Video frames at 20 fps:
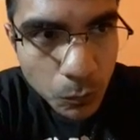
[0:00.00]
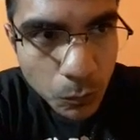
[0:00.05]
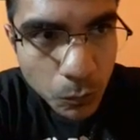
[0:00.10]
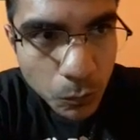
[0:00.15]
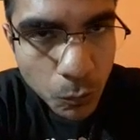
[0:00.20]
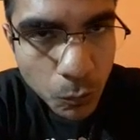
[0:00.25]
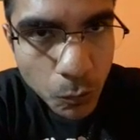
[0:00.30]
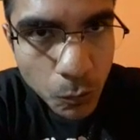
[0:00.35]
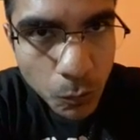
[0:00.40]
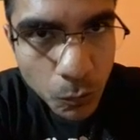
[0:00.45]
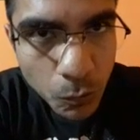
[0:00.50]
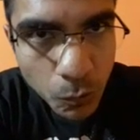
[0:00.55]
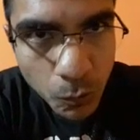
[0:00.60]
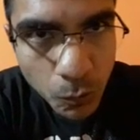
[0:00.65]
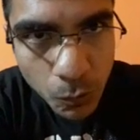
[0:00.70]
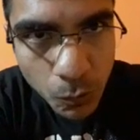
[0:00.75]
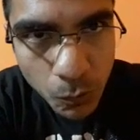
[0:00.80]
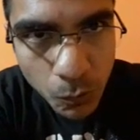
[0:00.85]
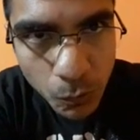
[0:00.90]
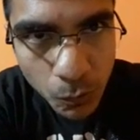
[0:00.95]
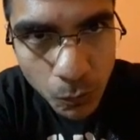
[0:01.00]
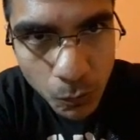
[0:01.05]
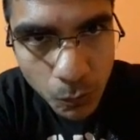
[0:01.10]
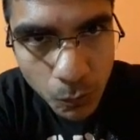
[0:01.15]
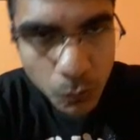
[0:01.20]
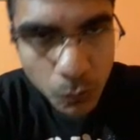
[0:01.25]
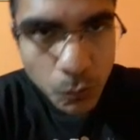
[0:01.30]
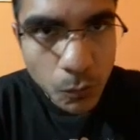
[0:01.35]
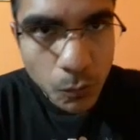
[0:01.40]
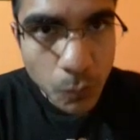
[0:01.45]
Churu,
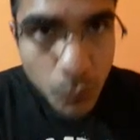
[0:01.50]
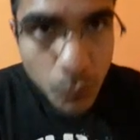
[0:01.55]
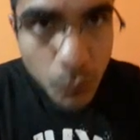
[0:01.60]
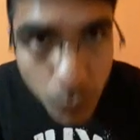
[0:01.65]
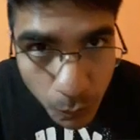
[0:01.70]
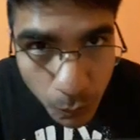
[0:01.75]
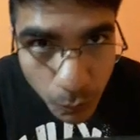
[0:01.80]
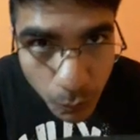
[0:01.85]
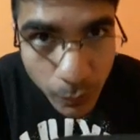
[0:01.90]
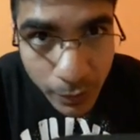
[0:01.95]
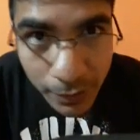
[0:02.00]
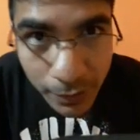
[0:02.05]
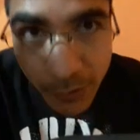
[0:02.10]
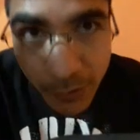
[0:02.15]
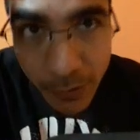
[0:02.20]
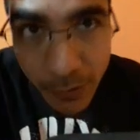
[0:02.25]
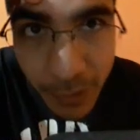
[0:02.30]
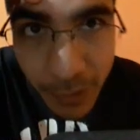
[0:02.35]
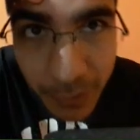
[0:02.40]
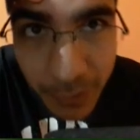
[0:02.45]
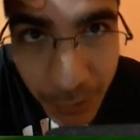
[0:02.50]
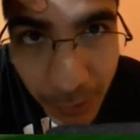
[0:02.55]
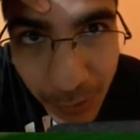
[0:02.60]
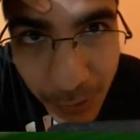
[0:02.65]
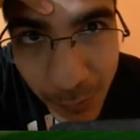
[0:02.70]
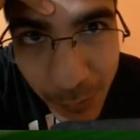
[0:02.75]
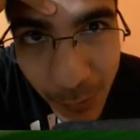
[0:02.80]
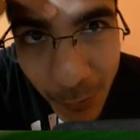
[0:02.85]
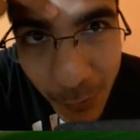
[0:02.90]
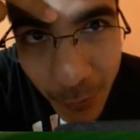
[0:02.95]
¿Qué tengo acá? Tengo
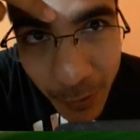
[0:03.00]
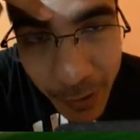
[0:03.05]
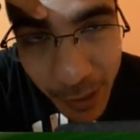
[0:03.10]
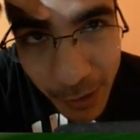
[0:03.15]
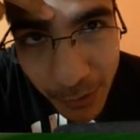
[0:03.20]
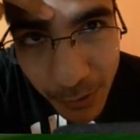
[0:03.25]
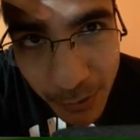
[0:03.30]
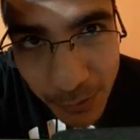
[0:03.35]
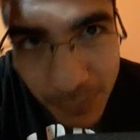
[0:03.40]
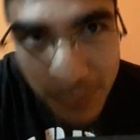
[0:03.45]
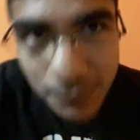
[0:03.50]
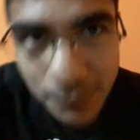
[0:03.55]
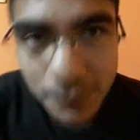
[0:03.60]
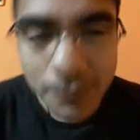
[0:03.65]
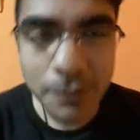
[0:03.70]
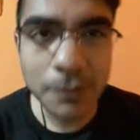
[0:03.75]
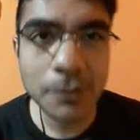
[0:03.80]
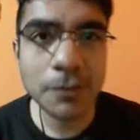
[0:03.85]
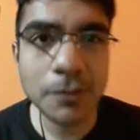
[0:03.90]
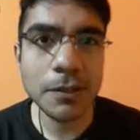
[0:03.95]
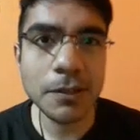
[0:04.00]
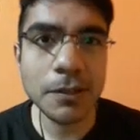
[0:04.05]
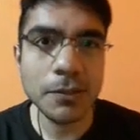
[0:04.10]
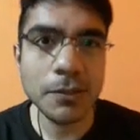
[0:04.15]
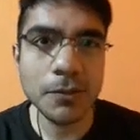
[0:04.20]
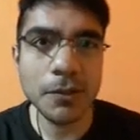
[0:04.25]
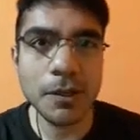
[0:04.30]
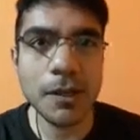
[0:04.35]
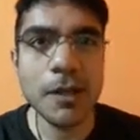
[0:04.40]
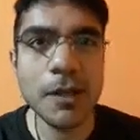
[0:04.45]
como un grano, no, no sé, no sé qué
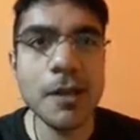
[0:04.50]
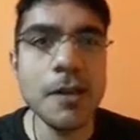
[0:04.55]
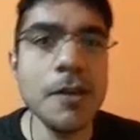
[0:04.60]
tengo acá.